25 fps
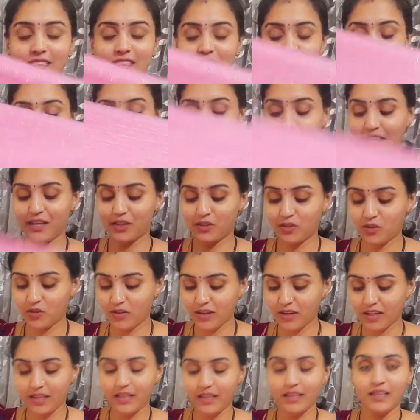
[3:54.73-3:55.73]
షైనింగ్
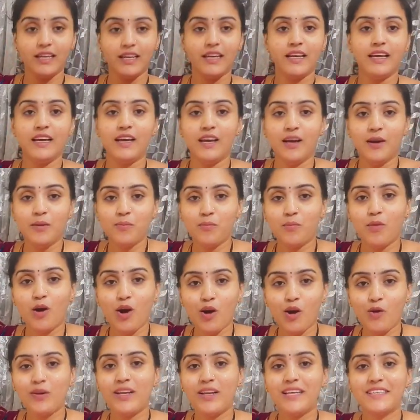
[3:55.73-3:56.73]
తోటి
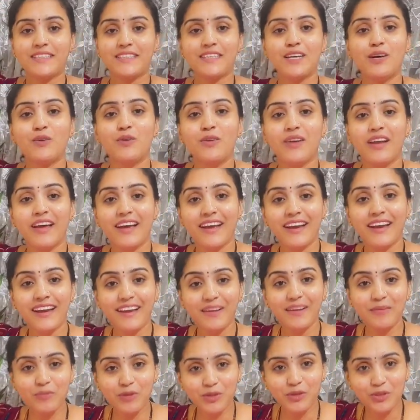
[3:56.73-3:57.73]
మావులేస్గా
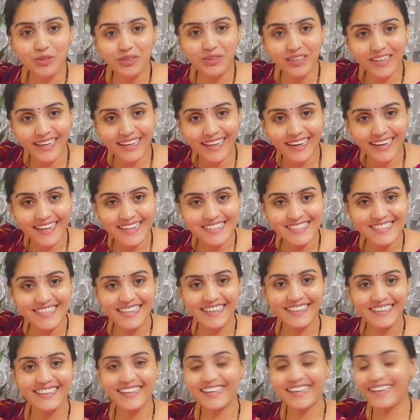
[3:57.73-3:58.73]
ఉన్నాయండి మొత్తం కలెక్షన్
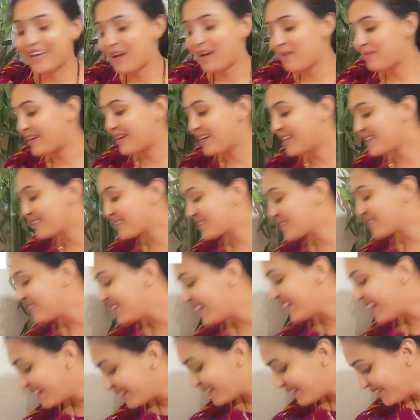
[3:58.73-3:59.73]
అంతా ఇలా
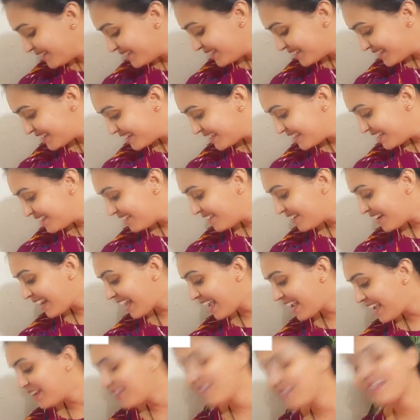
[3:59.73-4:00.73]
పెట్టేసుకున్నాను
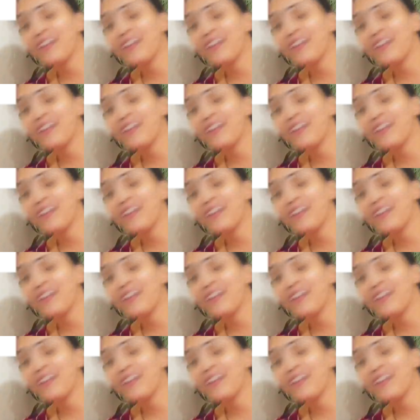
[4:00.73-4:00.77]
లైట్